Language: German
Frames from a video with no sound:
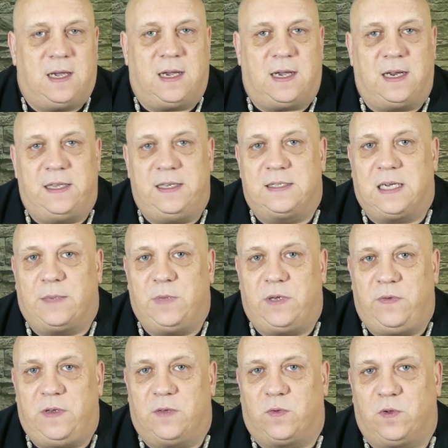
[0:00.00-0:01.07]
Allerdings haben
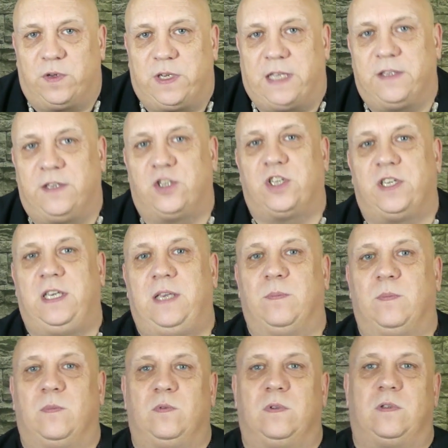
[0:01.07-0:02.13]
mich viele von euch
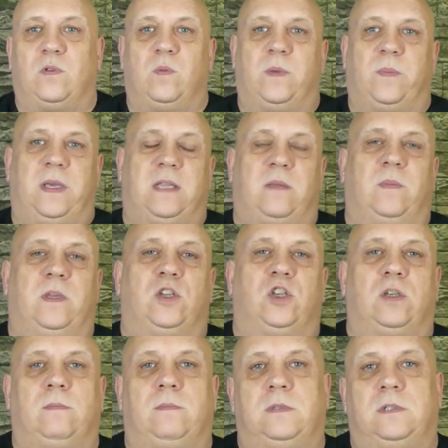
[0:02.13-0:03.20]
angeschrieben und darum gebeten,
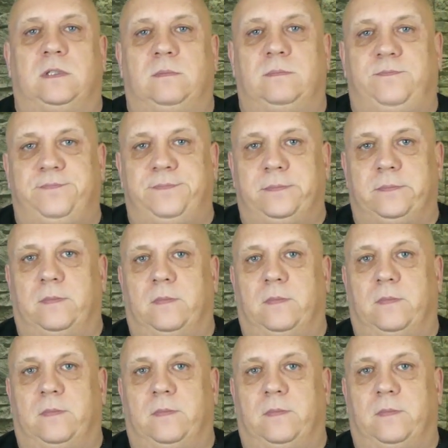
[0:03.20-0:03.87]
Mensch, ähm,